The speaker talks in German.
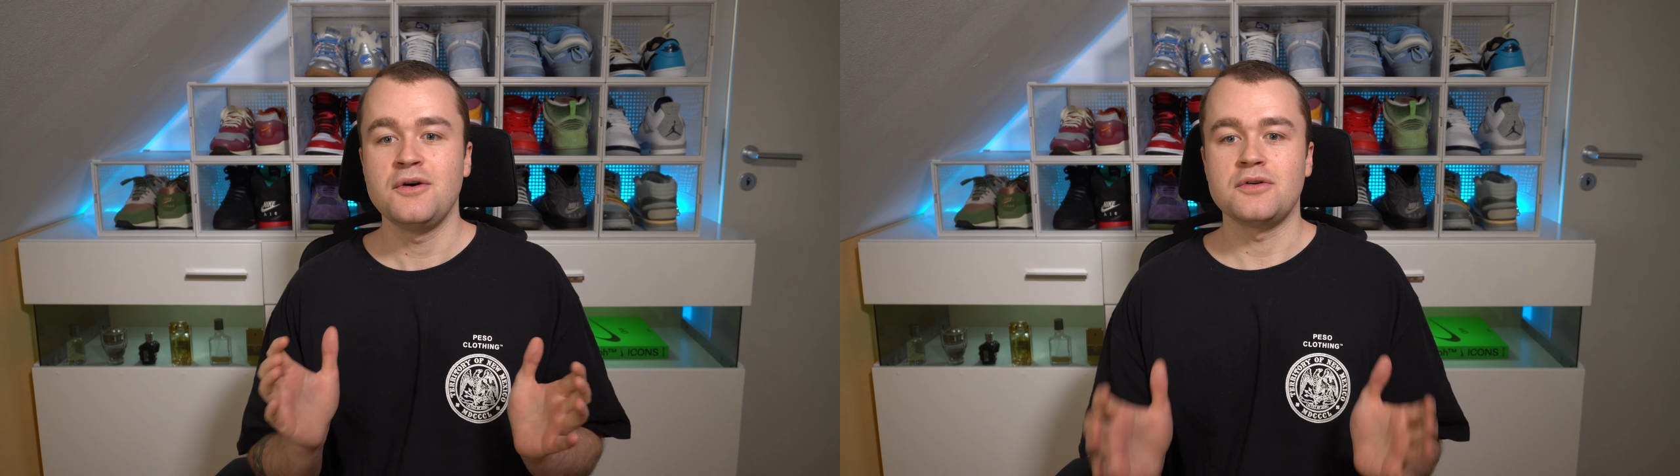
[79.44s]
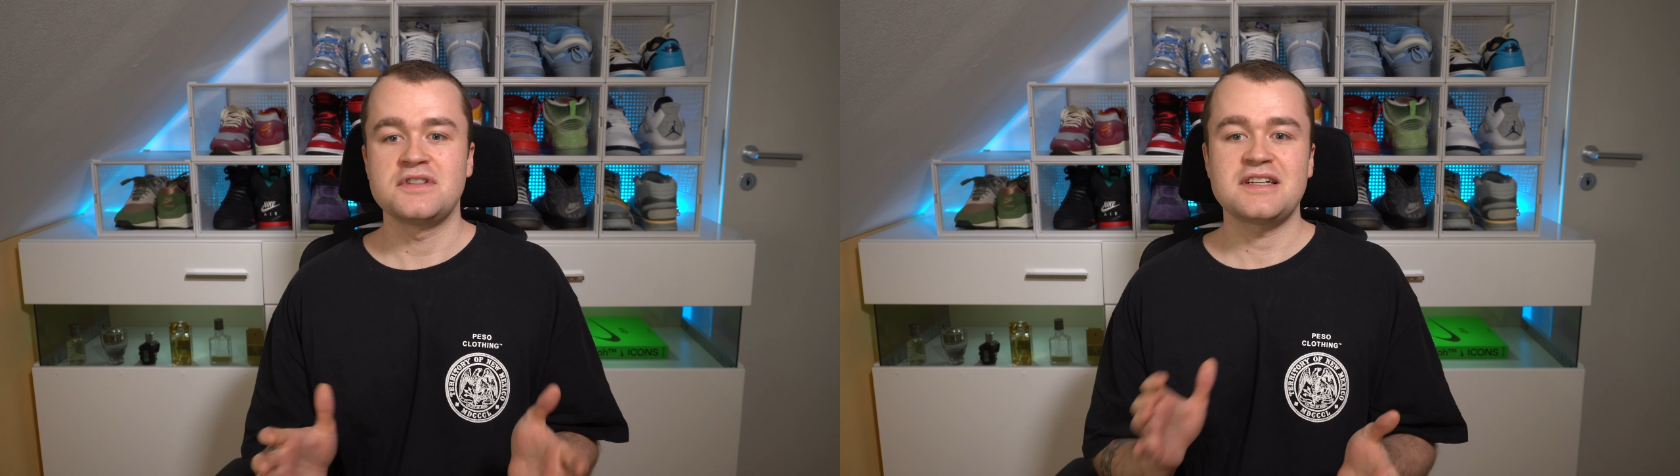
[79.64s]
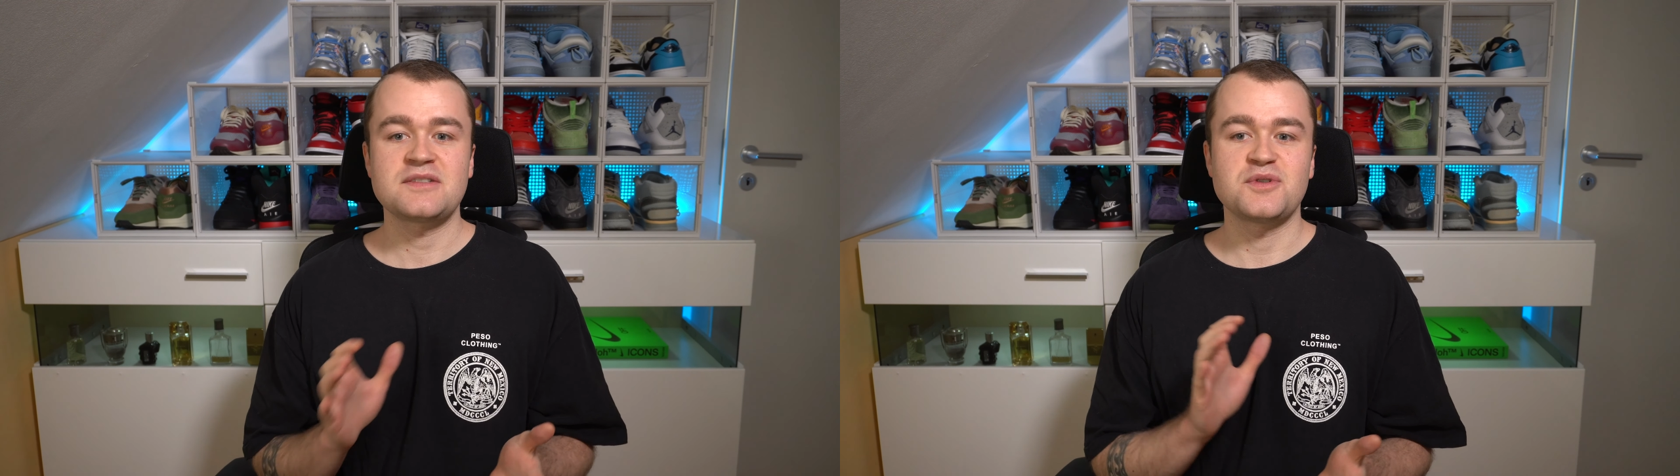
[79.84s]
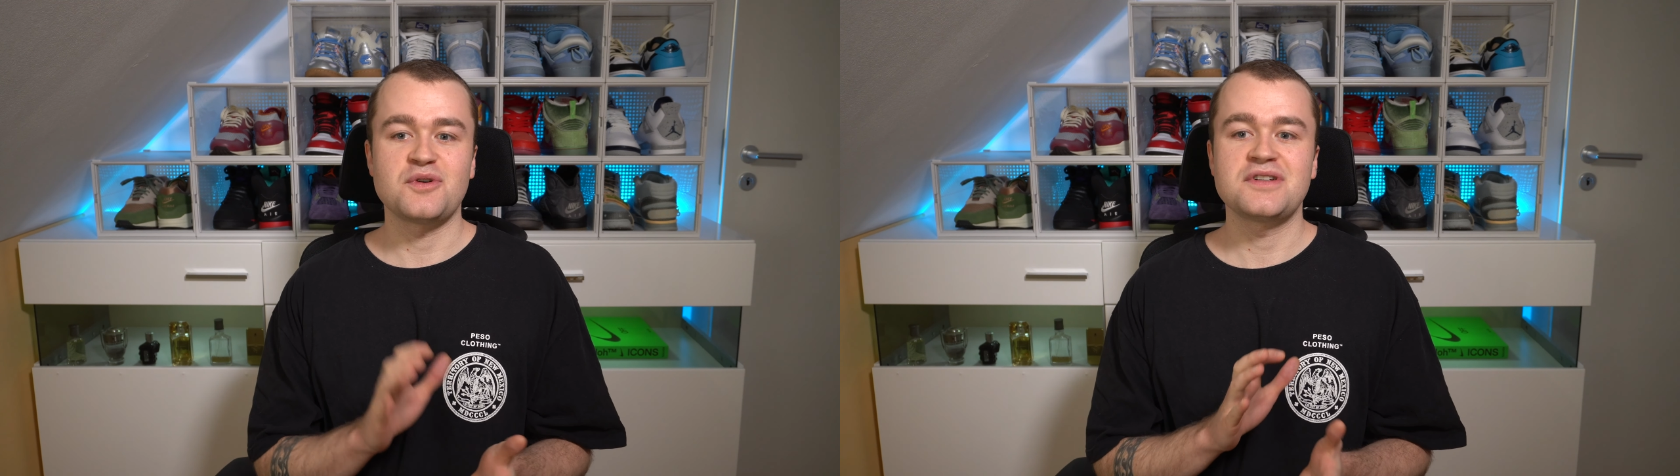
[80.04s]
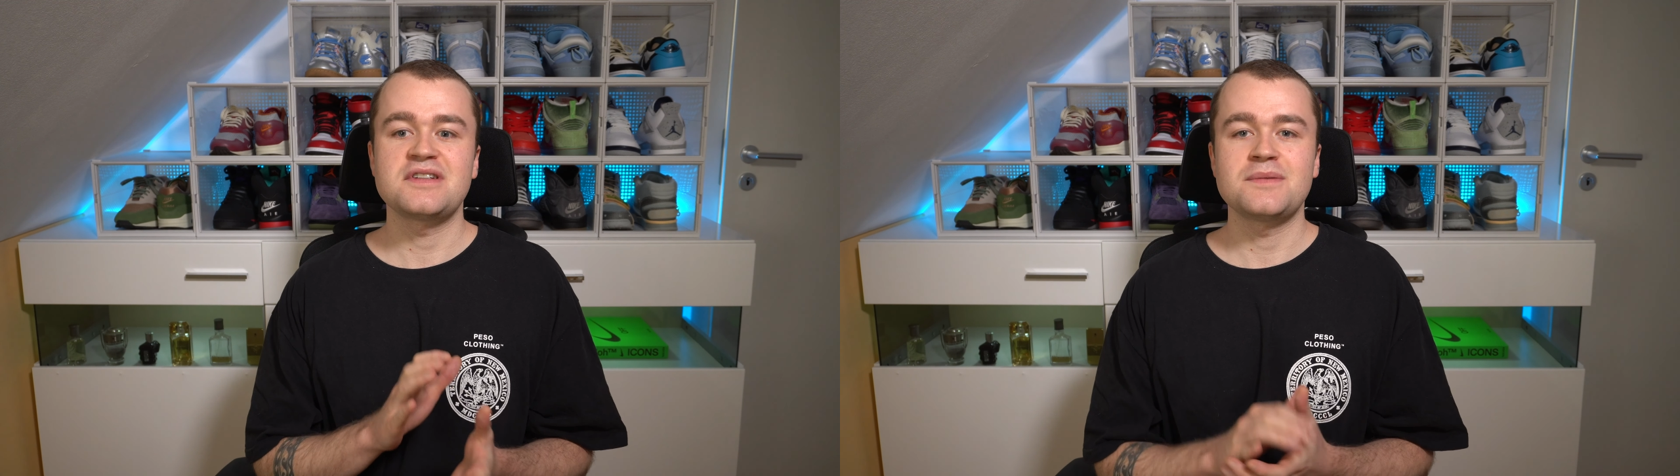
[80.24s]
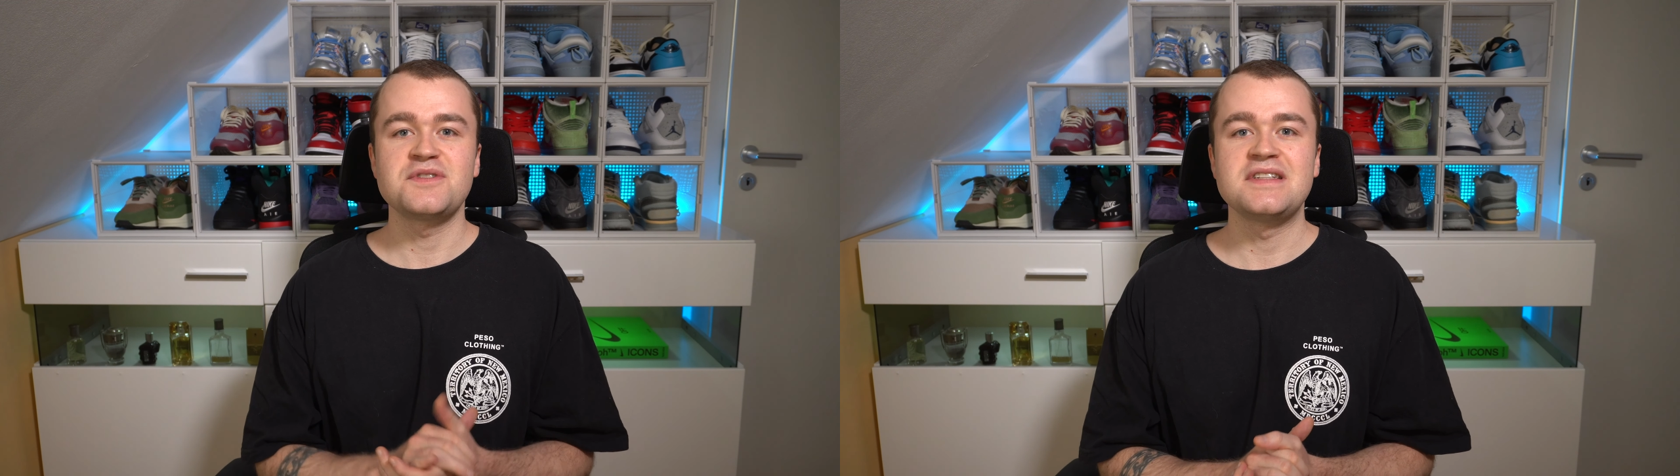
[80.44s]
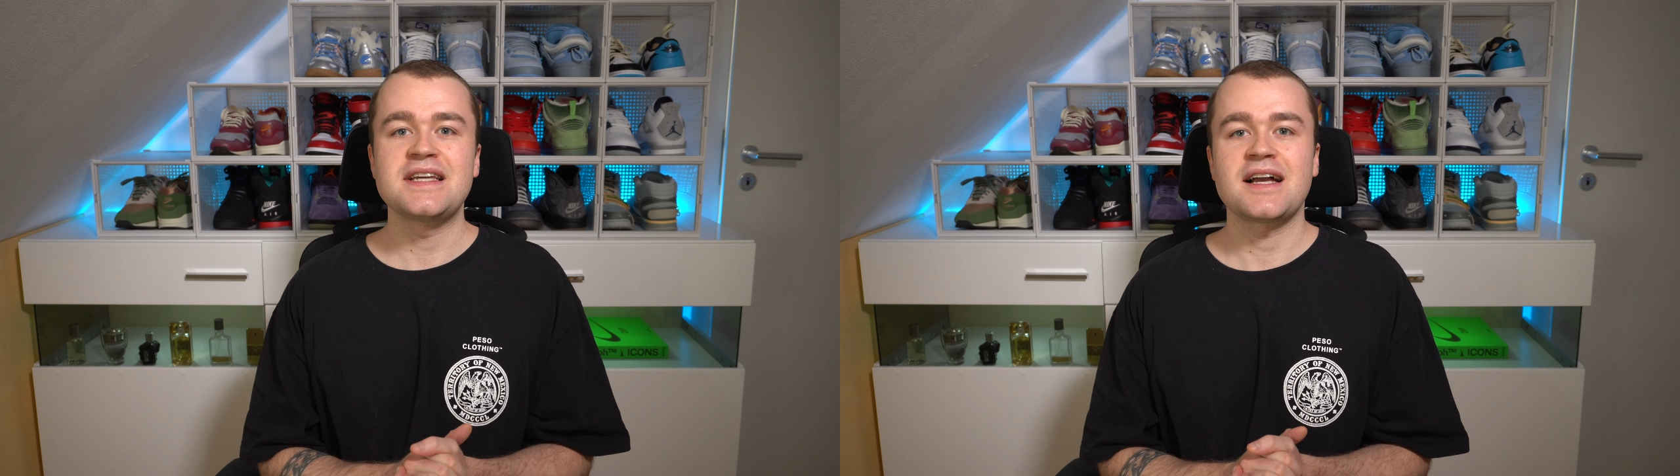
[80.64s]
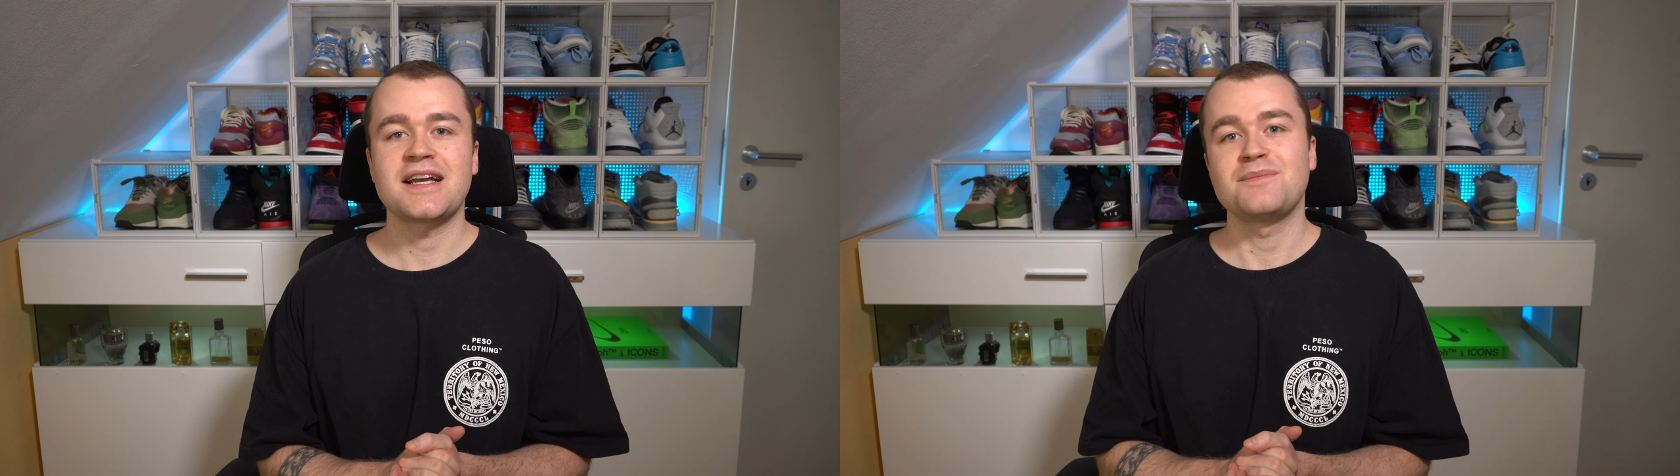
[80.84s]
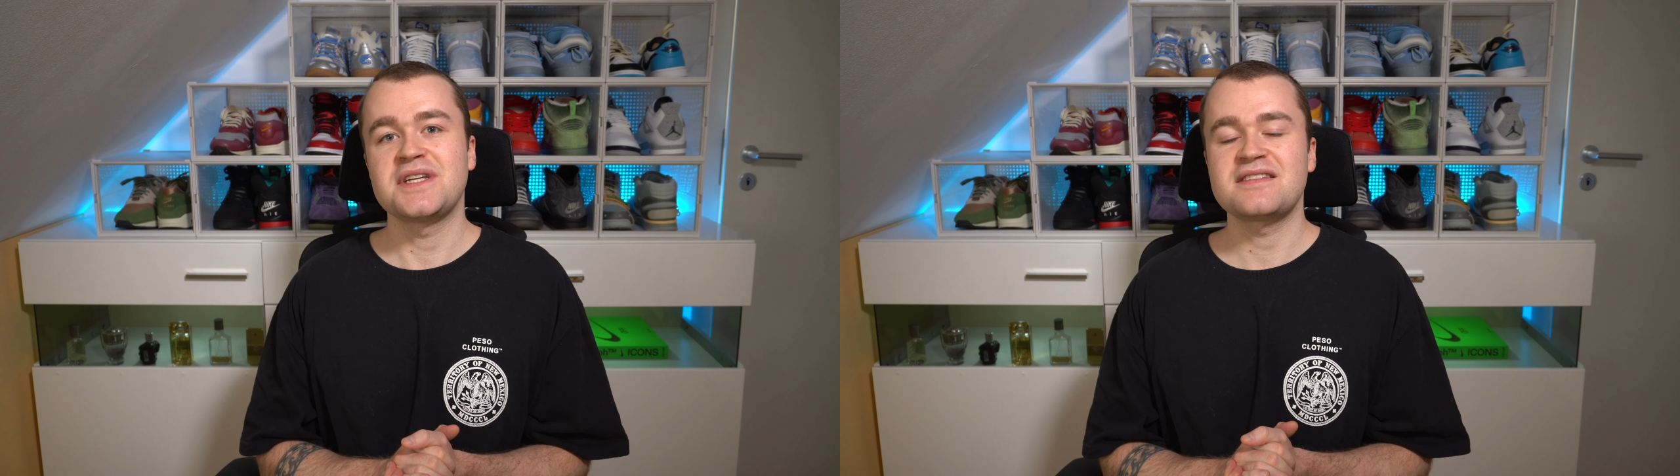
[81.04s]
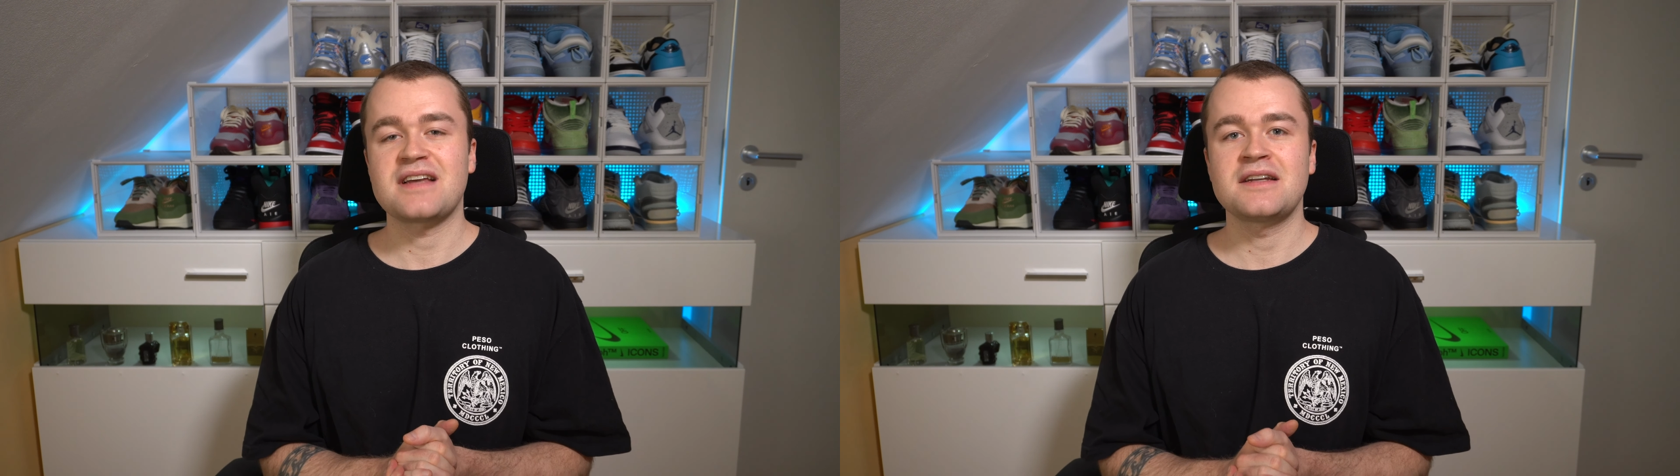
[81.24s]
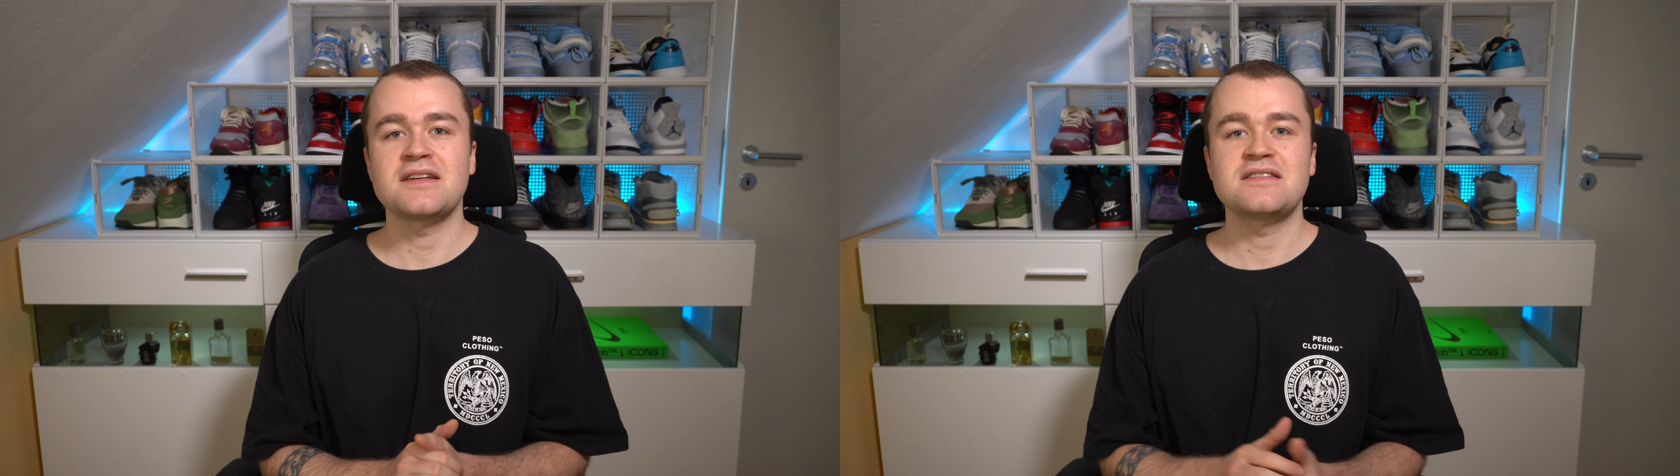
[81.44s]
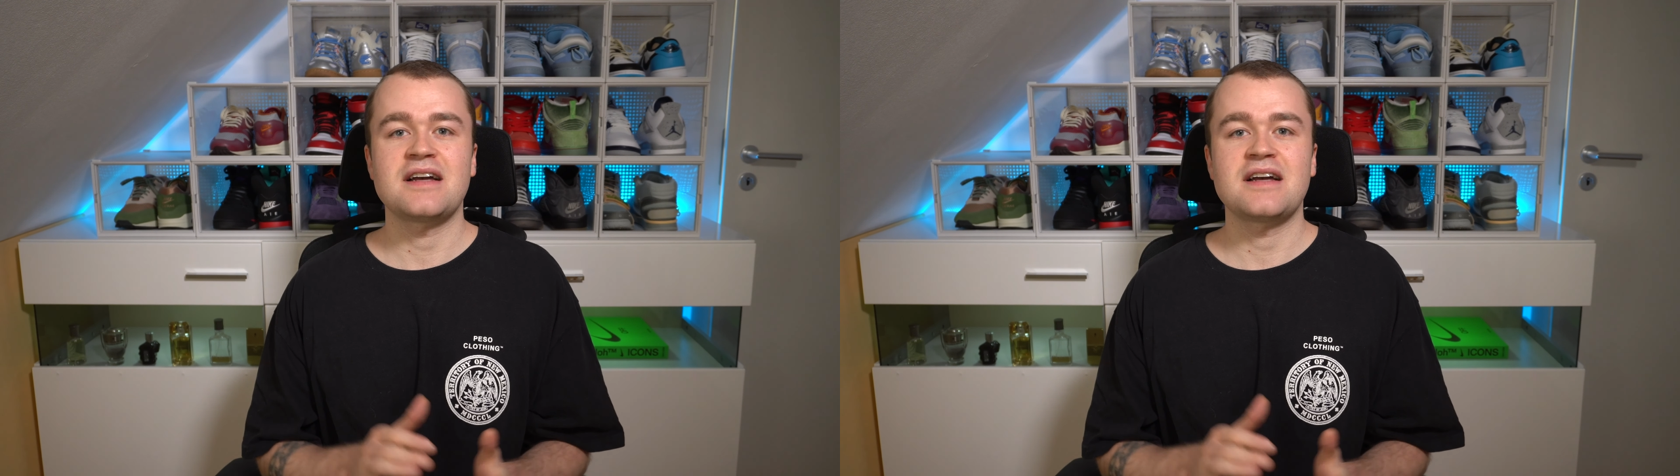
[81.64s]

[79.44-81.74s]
Und das bedeutet im Sneaker-Game nichts anderes